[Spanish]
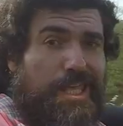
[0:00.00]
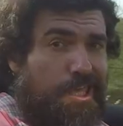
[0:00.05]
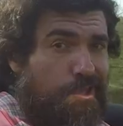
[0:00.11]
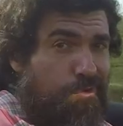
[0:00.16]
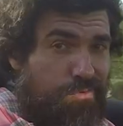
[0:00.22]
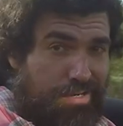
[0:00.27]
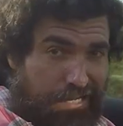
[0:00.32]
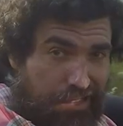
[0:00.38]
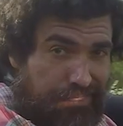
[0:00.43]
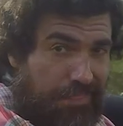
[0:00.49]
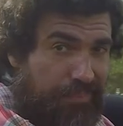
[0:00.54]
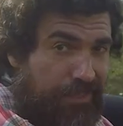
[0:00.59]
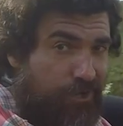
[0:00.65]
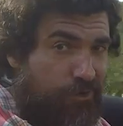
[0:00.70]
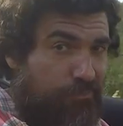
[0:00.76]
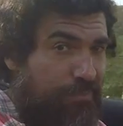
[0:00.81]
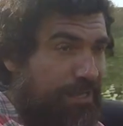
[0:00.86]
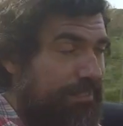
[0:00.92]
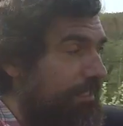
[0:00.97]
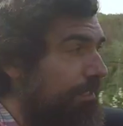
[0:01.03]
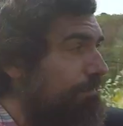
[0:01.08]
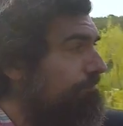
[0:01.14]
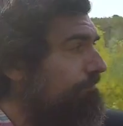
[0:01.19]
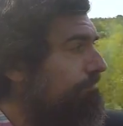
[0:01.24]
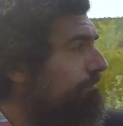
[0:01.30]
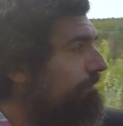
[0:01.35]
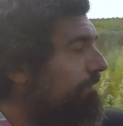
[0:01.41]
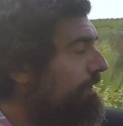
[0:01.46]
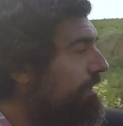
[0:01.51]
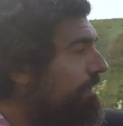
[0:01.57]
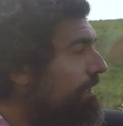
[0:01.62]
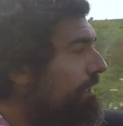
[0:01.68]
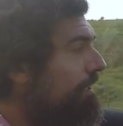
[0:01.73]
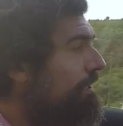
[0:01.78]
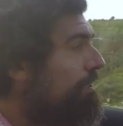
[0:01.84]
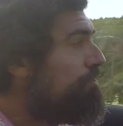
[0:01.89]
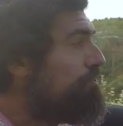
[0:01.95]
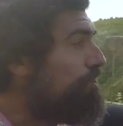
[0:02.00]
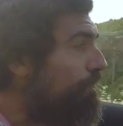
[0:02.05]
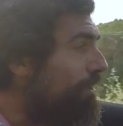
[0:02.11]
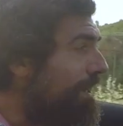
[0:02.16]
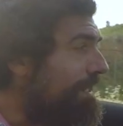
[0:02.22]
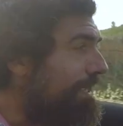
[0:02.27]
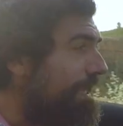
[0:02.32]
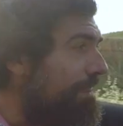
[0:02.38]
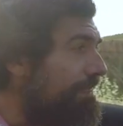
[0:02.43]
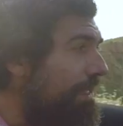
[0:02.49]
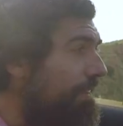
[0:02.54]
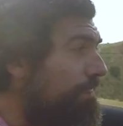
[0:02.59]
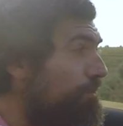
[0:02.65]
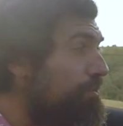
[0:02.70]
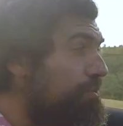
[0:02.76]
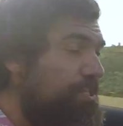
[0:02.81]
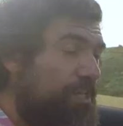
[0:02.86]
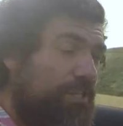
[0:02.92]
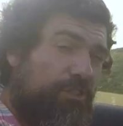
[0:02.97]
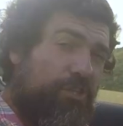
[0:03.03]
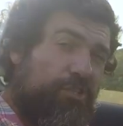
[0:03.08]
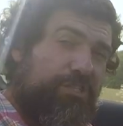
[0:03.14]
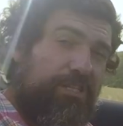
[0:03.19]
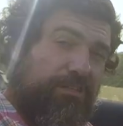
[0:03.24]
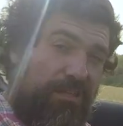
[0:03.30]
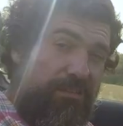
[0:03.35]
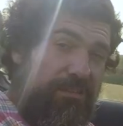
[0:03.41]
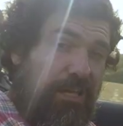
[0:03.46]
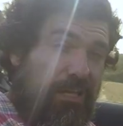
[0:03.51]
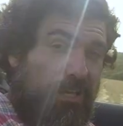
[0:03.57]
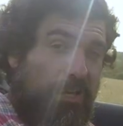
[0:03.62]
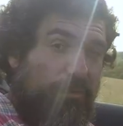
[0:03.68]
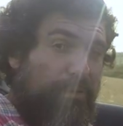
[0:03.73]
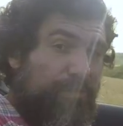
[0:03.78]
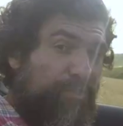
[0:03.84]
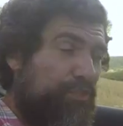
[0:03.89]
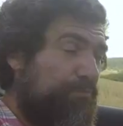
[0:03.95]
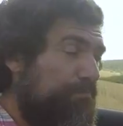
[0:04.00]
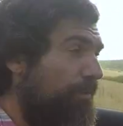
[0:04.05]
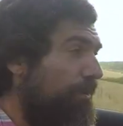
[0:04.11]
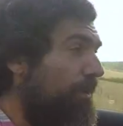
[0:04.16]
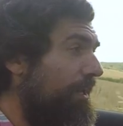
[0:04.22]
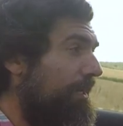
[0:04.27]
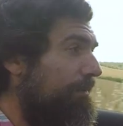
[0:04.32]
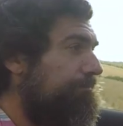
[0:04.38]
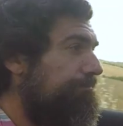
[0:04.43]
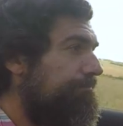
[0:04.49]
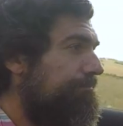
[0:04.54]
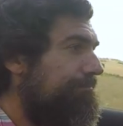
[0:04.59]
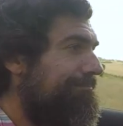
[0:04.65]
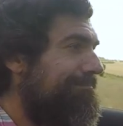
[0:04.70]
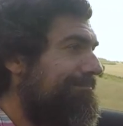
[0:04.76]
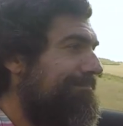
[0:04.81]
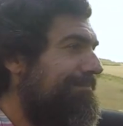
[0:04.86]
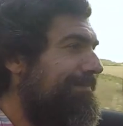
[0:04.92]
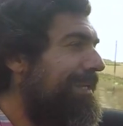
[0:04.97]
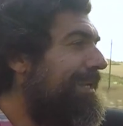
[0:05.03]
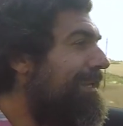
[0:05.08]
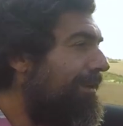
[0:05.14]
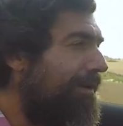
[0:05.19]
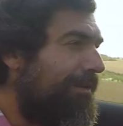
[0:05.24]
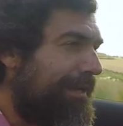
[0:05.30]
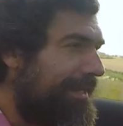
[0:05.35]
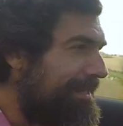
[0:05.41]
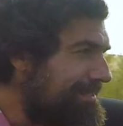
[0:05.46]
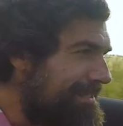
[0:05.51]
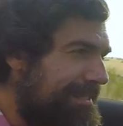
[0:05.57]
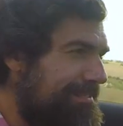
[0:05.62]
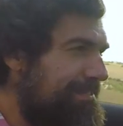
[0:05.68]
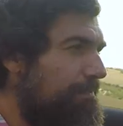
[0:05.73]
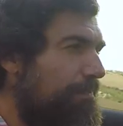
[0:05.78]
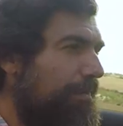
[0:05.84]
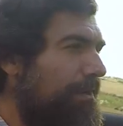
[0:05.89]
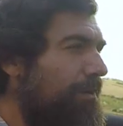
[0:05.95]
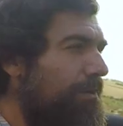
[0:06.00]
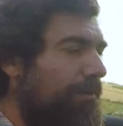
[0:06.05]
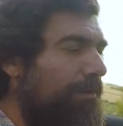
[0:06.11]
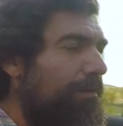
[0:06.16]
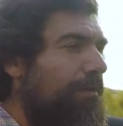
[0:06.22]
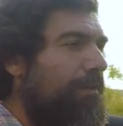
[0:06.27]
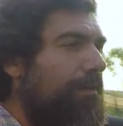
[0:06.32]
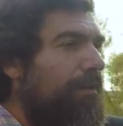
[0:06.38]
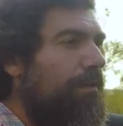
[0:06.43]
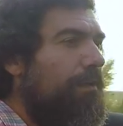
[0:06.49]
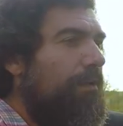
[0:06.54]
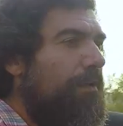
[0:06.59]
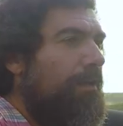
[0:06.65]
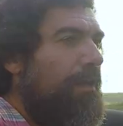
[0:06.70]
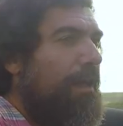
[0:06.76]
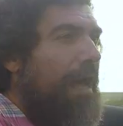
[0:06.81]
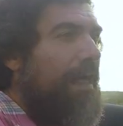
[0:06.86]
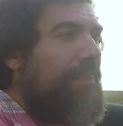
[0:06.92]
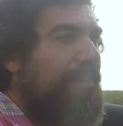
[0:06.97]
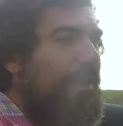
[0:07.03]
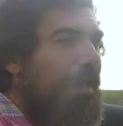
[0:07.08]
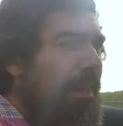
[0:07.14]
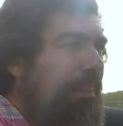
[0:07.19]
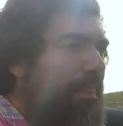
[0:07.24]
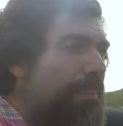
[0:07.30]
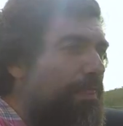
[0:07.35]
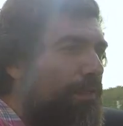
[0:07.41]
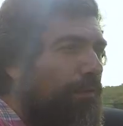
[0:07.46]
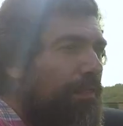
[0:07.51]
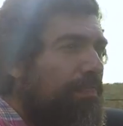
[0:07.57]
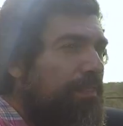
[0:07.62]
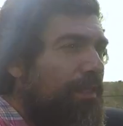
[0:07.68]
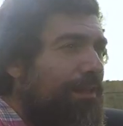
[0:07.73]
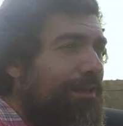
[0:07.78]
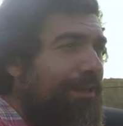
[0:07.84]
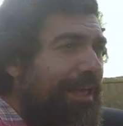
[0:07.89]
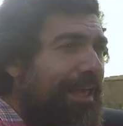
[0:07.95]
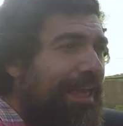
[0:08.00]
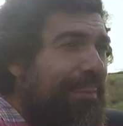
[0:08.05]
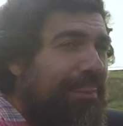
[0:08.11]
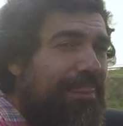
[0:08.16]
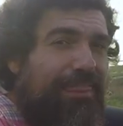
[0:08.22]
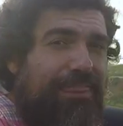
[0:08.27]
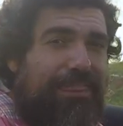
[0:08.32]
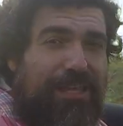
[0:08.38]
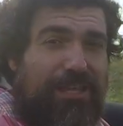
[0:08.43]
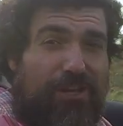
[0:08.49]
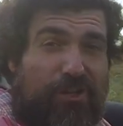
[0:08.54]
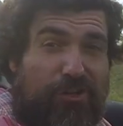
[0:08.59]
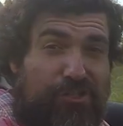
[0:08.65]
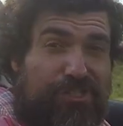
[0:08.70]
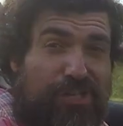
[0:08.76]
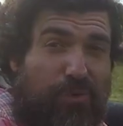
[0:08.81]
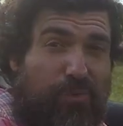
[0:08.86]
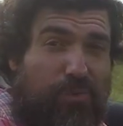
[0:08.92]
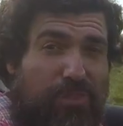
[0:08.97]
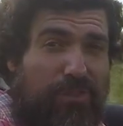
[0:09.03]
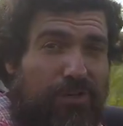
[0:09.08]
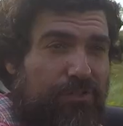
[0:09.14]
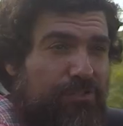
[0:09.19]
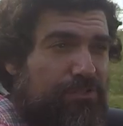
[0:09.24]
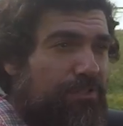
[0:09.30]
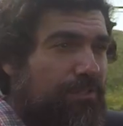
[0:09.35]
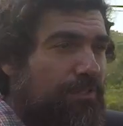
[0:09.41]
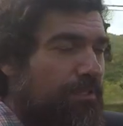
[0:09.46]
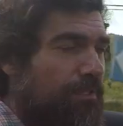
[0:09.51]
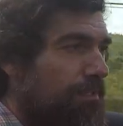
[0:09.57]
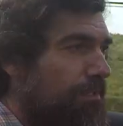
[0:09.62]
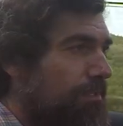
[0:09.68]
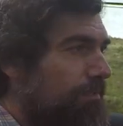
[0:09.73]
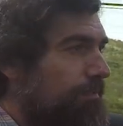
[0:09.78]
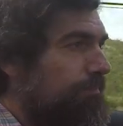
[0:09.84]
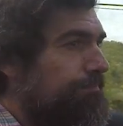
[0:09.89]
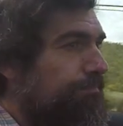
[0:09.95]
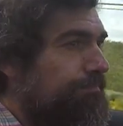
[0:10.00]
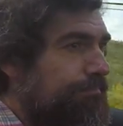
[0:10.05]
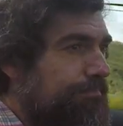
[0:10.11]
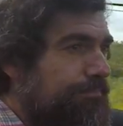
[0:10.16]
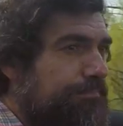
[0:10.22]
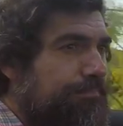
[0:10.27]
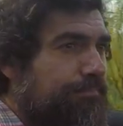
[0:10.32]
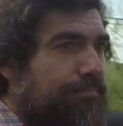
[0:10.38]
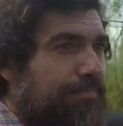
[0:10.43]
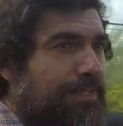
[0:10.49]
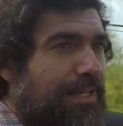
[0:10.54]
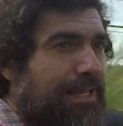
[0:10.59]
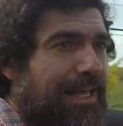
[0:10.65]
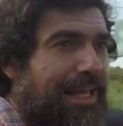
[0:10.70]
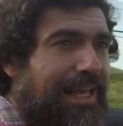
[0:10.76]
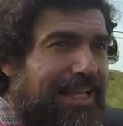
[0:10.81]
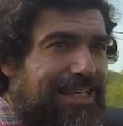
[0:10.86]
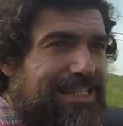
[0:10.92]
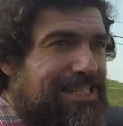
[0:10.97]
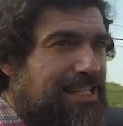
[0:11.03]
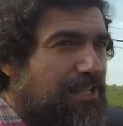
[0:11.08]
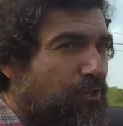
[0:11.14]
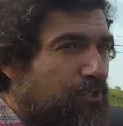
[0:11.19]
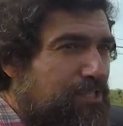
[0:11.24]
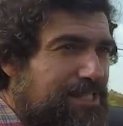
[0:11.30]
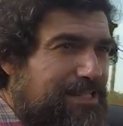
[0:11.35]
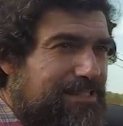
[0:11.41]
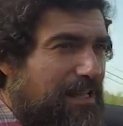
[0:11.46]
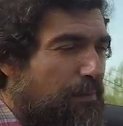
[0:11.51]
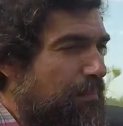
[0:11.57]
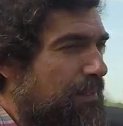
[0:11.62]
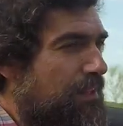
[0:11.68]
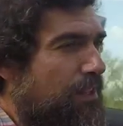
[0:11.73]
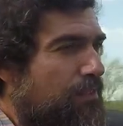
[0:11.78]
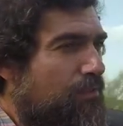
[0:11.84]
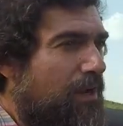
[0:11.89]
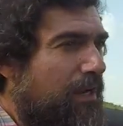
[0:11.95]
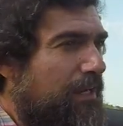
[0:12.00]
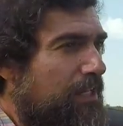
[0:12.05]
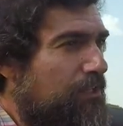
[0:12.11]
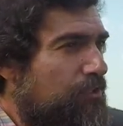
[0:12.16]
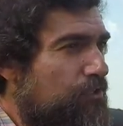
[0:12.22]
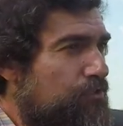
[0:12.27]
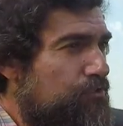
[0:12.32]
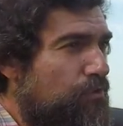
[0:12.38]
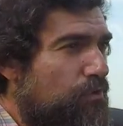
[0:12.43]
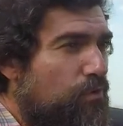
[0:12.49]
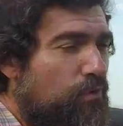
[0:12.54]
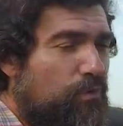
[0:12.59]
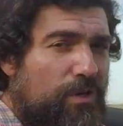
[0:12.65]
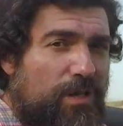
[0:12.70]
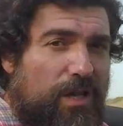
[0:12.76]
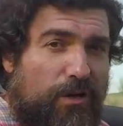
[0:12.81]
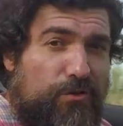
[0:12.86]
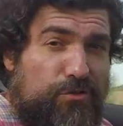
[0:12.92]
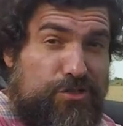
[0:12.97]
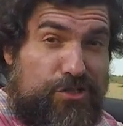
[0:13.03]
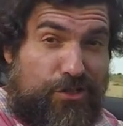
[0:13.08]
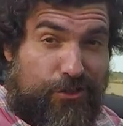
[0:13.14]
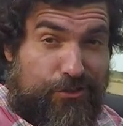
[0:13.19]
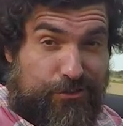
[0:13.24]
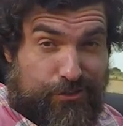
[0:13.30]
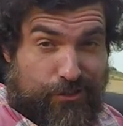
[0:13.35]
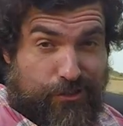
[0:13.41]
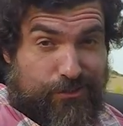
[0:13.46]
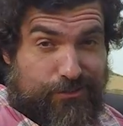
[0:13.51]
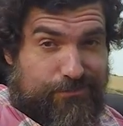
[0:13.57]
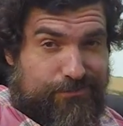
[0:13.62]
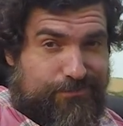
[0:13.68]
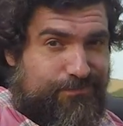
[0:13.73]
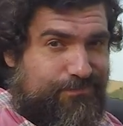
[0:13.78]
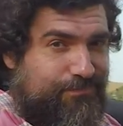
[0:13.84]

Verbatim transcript: que un caza de combate, solo alcanza 270 km por hora. Y lo que es casi peor, acelera de 0 a 100 en 5 segundos. Este coche está pidiendo a gritos un launch control,